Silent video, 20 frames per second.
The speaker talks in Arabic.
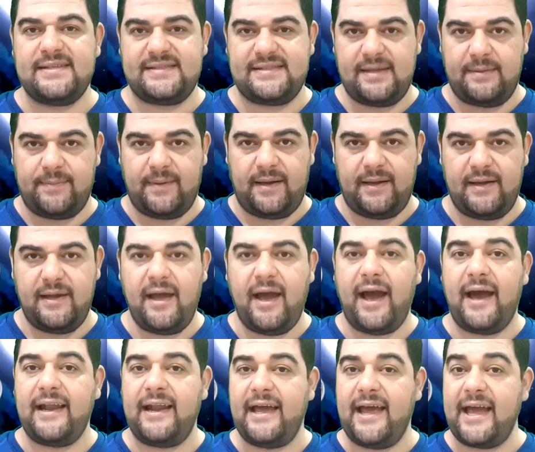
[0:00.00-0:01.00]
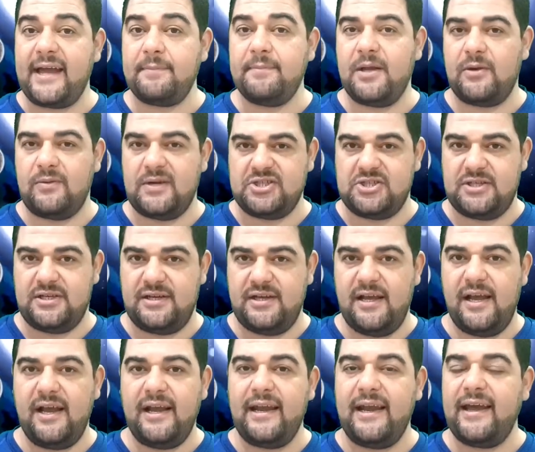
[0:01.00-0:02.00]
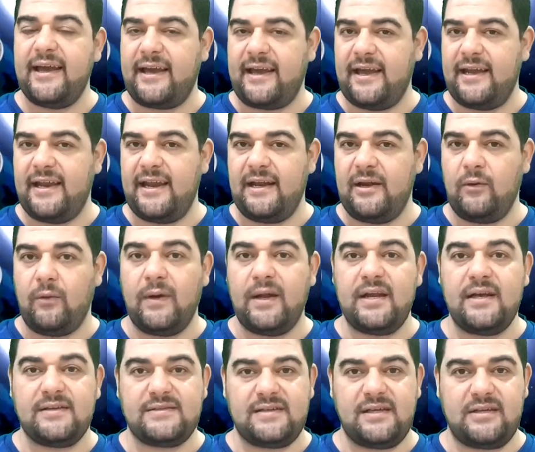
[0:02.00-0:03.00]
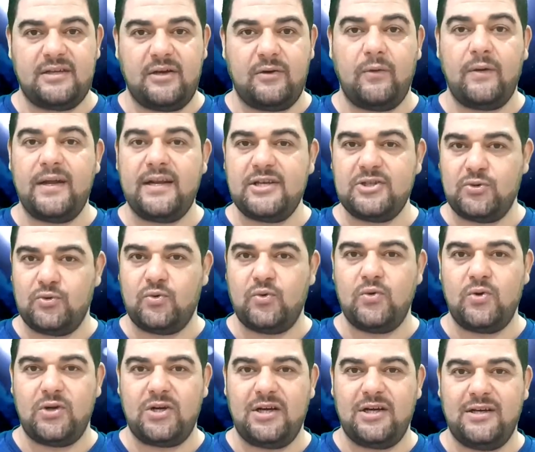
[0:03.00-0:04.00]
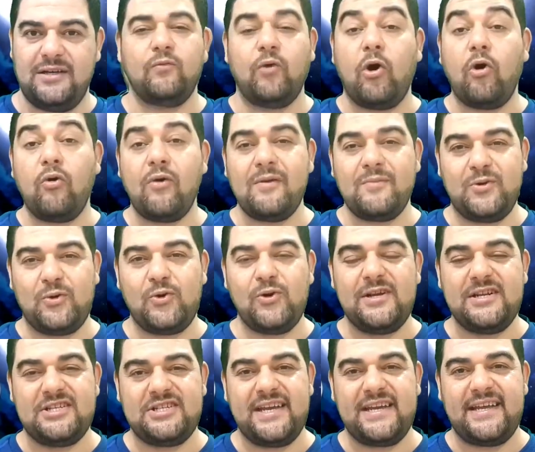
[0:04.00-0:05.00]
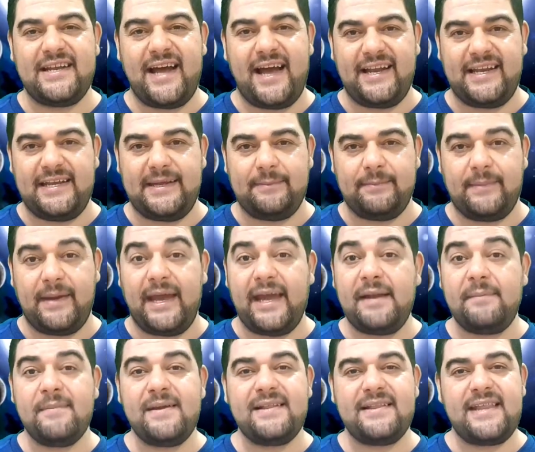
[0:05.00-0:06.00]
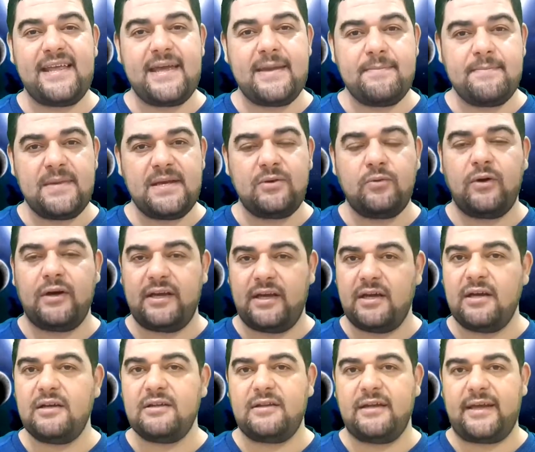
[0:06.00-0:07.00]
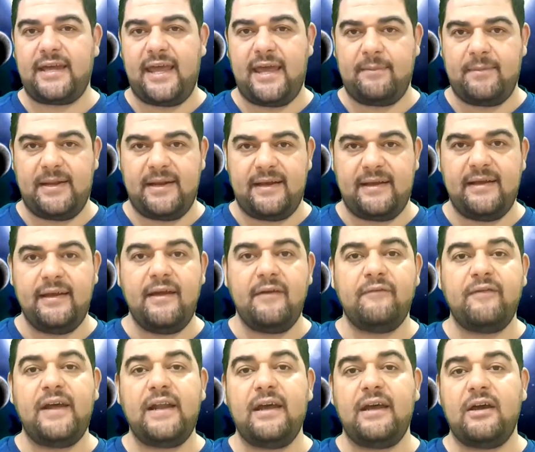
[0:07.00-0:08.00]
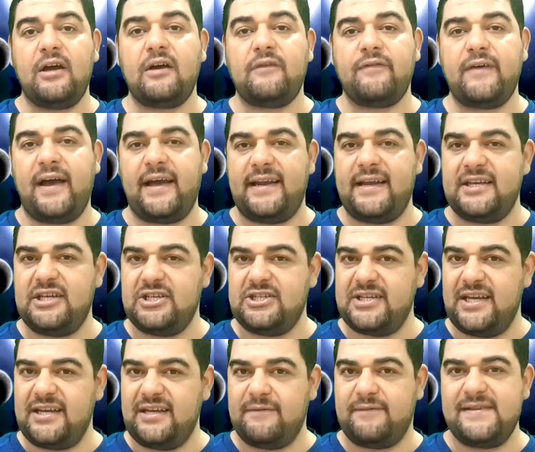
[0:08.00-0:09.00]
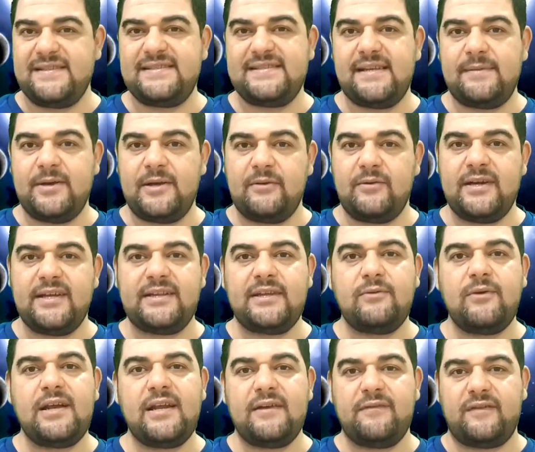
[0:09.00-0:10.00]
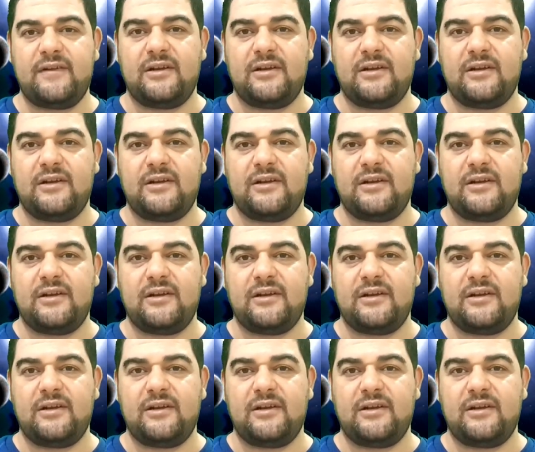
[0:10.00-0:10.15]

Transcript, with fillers: السبع على أكمل وجه لا خلل ولا صدع ولا شكوك وهو بكل شيء عليم علما تاما وإحاطة كاملة فلا يخفى عليه شيء في السماوات ولا في